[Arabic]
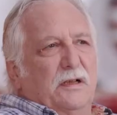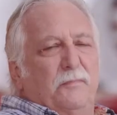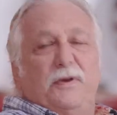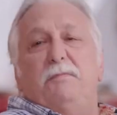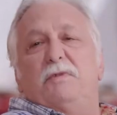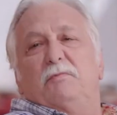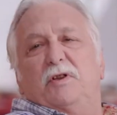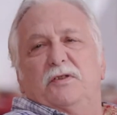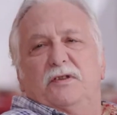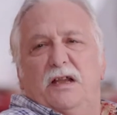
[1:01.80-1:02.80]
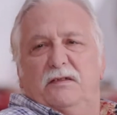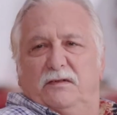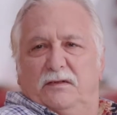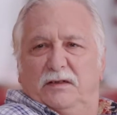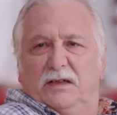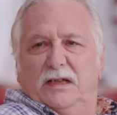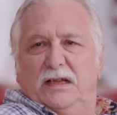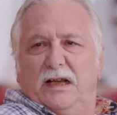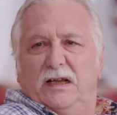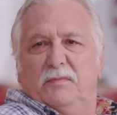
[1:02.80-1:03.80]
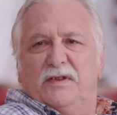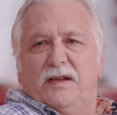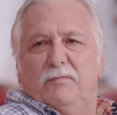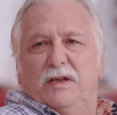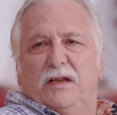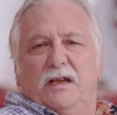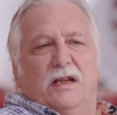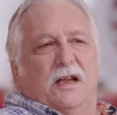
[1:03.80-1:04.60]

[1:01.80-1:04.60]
البريميوم كونتنت اللي نحن بنسميه